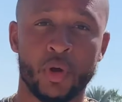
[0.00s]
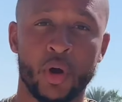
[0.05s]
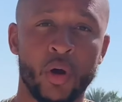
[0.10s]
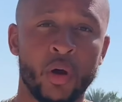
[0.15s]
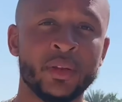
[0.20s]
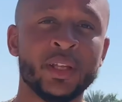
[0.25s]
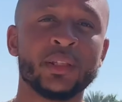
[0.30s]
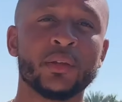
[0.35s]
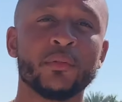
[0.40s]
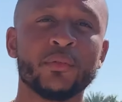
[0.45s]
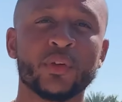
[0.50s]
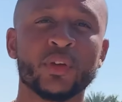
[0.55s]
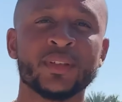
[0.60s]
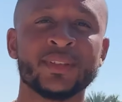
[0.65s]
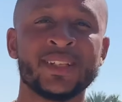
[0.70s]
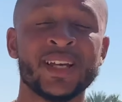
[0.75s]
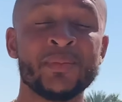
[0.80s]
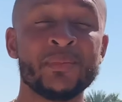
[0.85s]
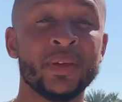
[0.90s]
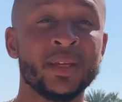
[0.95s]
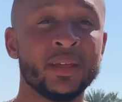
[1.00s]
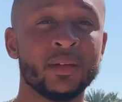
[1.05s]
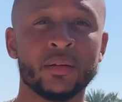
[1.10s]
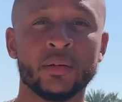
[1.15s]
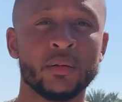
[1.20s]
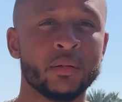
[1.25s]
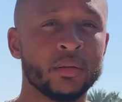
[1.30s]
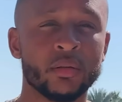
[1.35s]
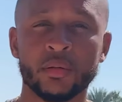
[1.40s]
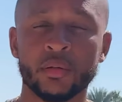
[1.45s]
en étant français, mais
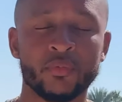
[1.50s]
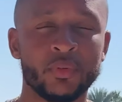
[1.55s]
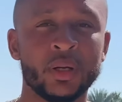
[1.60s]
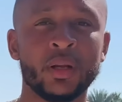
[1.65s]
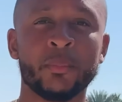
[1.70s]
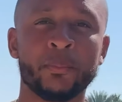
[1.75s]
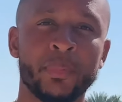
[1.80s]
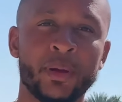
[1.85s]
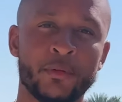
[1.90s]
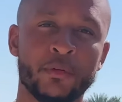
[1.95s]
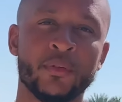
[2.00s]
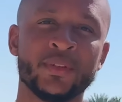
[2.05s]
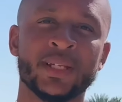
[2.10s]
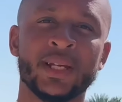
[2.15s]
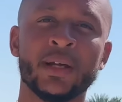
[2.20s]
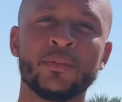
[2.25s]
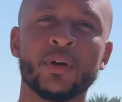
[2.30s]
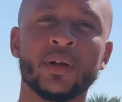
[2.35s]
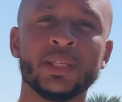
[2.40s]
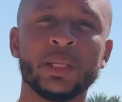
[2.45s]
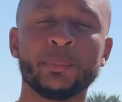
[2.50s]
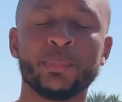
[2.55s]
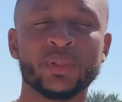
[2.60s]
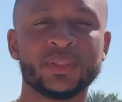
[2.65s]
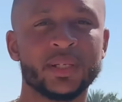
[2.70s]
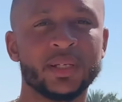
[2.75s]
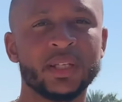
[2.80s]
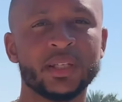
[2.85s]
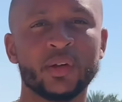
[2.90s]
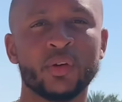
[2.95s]
euh, voilà, parfois vous allez avoir des postes
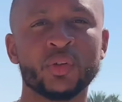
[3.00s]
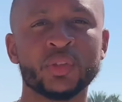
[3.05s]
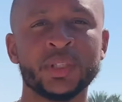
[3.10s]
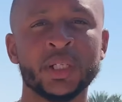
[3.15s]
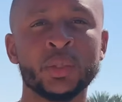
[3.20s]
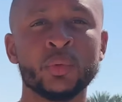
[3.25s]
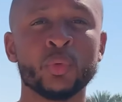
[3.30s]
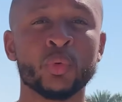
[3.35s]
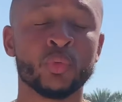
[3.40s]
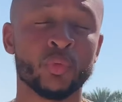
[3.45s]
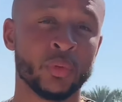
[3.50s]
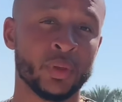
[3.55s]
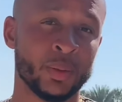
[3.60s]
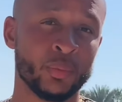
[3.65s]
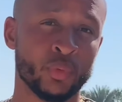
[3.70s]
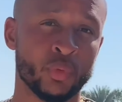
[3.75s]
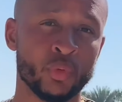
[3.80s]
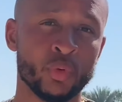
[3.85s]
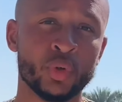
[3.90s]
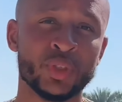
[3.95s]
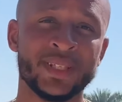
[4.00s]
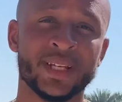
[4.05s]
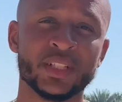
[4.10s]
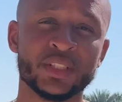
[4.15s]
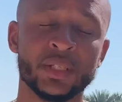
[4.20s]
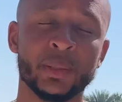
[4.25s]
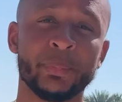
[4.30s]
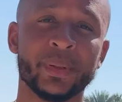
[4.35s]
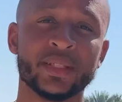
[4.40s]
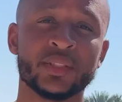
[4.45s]
à l'étranger où on, recherche
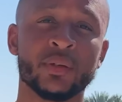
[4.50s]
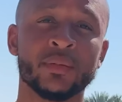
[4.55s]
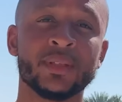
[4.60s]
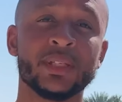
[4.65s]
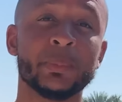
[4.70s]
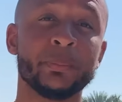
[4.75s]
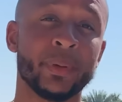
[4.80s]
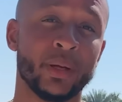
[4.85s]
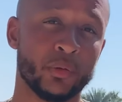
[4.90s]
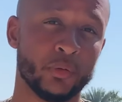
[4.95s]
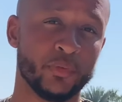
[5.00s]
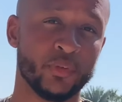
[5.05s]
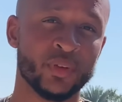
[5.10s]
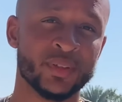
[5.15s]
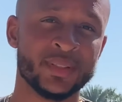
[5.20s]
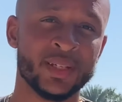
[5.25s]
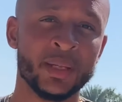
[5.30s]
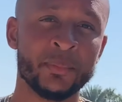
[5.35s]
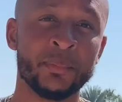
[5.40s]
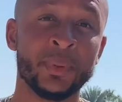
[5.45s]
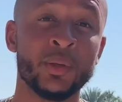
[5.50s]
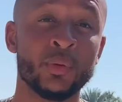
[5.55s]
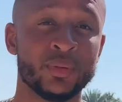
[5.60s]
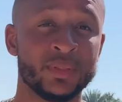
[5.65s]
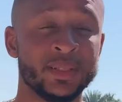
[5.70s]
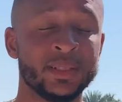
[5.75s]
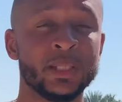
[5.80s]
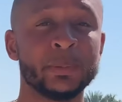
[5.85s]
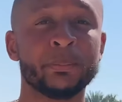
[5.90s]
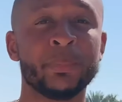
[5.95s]
des personnes qui parlent français, mais
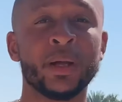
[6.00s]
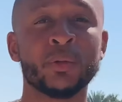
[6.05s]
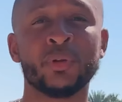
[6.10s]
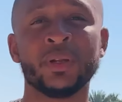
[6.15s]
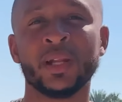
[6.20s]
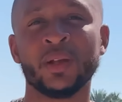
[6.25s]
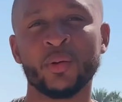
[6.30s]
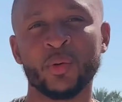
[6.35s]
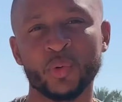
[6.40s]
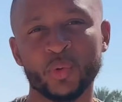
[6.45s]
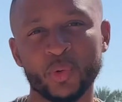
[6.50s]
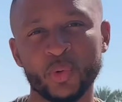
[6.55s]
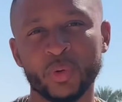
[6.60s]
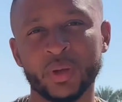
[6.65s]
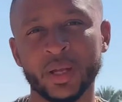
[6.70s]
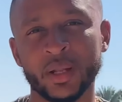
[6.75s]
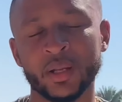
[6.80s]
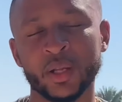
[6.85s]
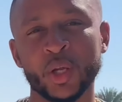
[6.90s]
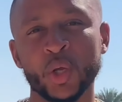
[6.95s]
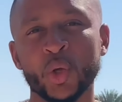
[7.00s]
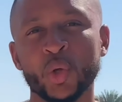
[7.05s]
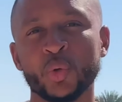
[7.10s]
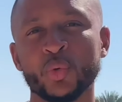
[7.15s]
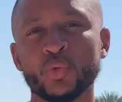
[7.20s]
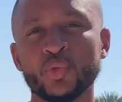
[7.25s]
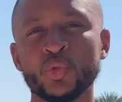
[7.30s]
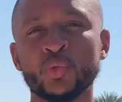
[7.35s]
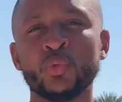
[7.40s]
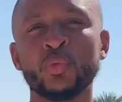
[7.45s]
aussi qui parlent la langue locale.
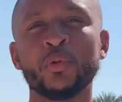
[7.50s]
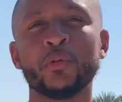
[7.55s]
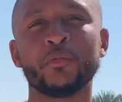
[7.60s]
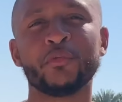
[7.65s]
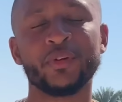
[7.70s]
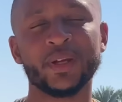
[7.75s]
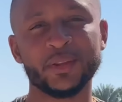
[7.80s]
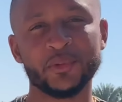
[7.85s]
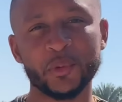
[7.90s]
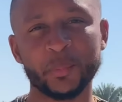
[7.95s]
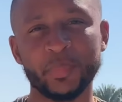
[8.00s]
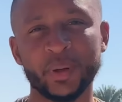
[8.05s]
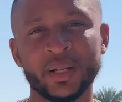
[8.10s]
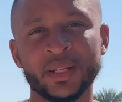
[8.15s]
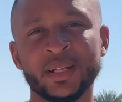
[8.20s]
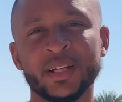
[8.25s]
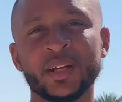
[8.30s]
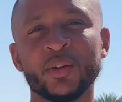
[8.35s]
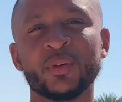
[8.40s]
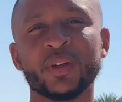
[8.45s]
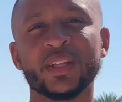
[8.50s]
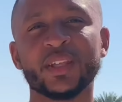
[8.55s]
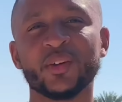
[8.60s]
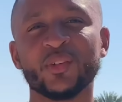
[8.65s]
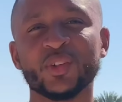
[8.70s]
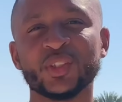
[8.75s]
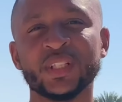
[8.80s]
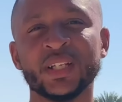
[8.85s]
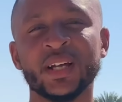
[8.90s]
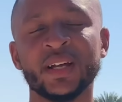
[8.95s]
Du coup, le fait de parler la langue
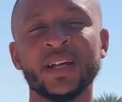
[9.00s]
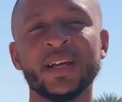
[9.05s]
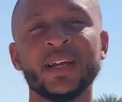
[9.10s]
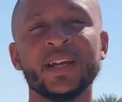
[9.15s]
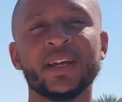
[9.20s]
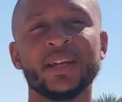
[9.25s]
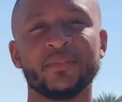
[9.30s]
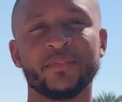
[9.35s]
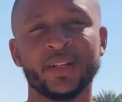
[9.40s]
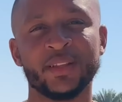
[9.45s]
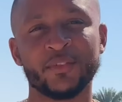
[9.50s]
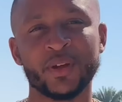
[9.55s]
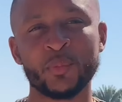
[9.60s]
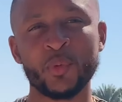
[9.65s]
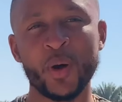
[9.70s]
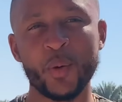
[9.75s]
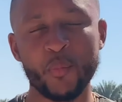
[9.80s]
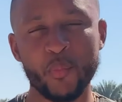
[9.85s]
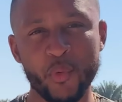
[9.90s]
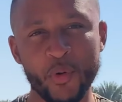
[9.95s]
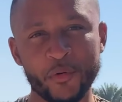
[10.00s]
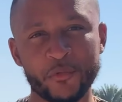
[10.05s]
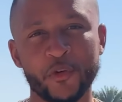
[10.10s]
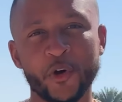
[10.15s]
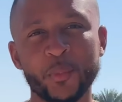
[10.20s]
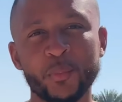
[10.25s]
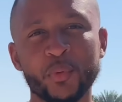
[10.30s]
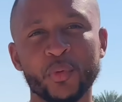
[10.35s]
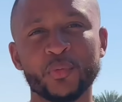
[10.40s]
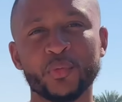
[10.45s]
étrangère va être vraiment un point
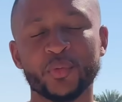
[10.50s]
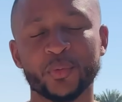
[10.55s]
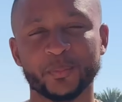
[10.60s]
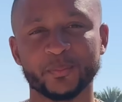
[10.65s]
fort pour vous.